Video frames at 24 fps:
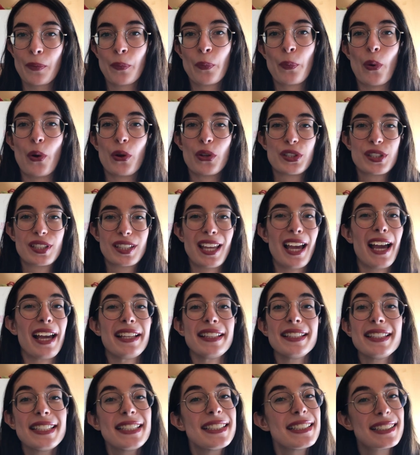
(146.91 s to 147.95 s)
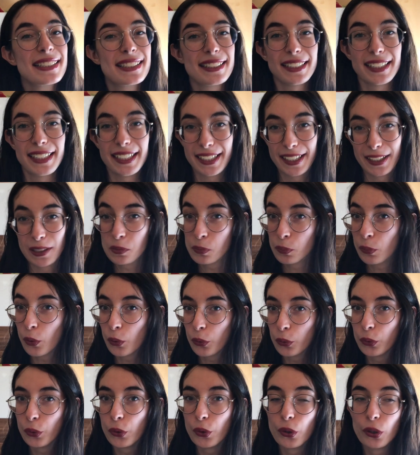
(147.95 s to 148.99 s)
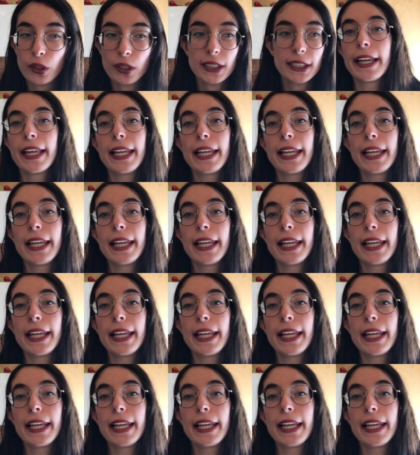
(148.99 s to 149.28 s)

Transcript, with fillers: possa esistere nel mondo.